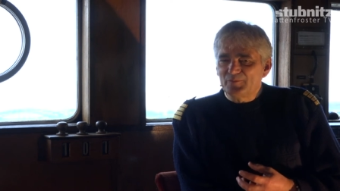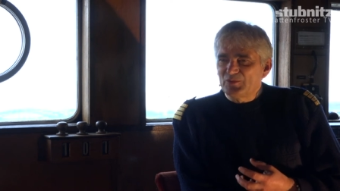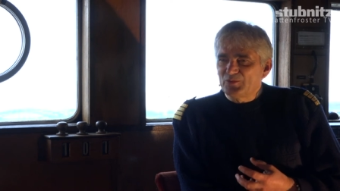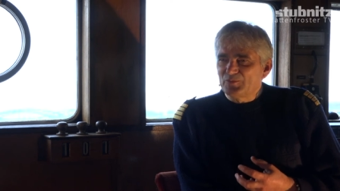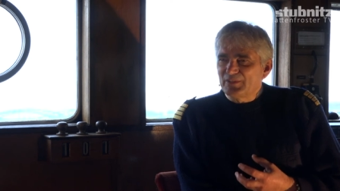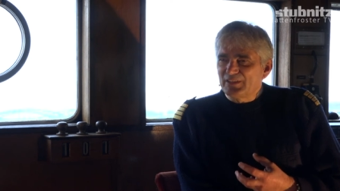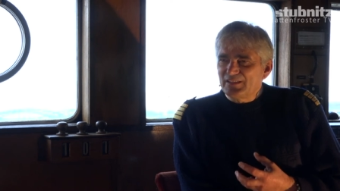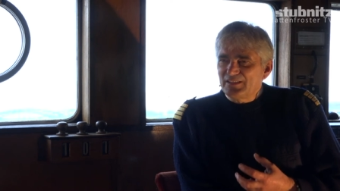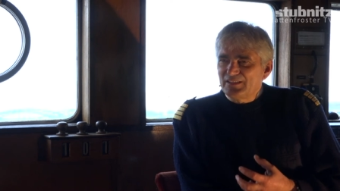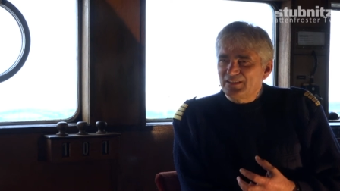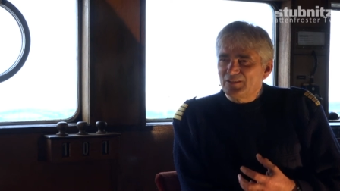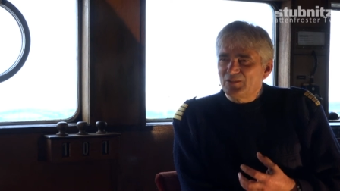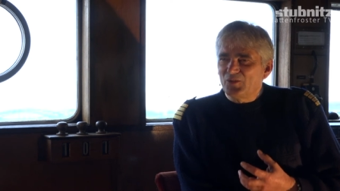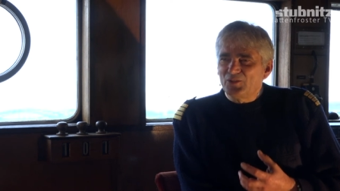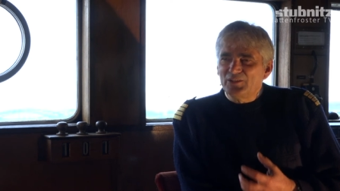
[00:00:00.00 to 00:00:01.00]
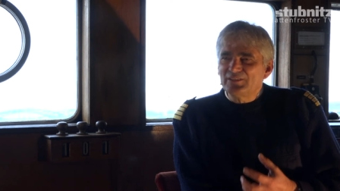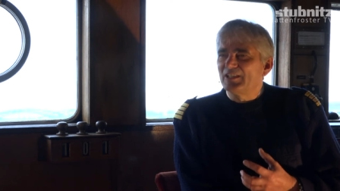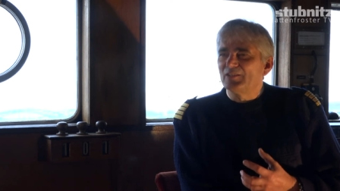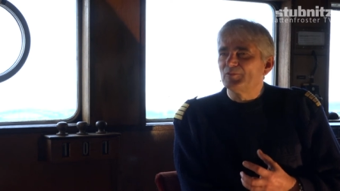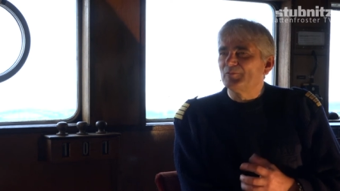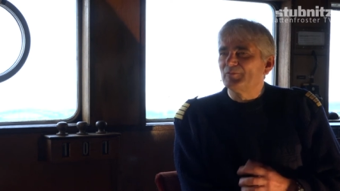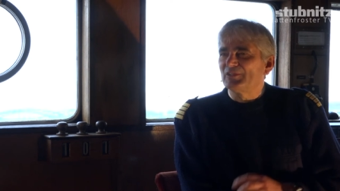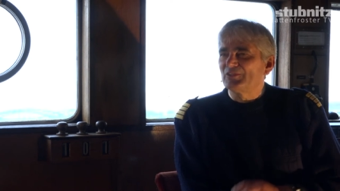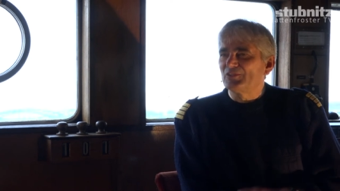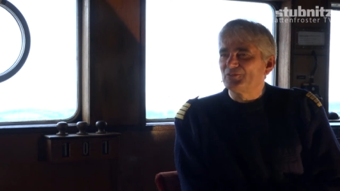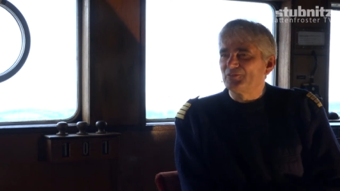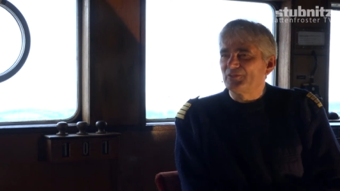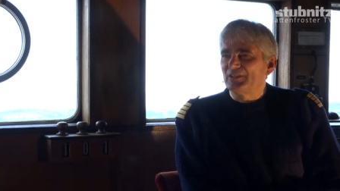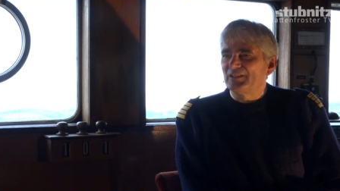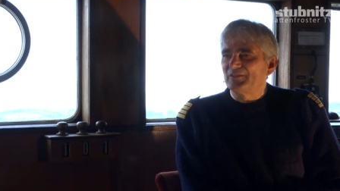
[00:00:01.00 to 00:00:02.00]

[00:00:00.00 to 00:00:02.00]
mit so einem richtigen Oldtimer mal zu fahren.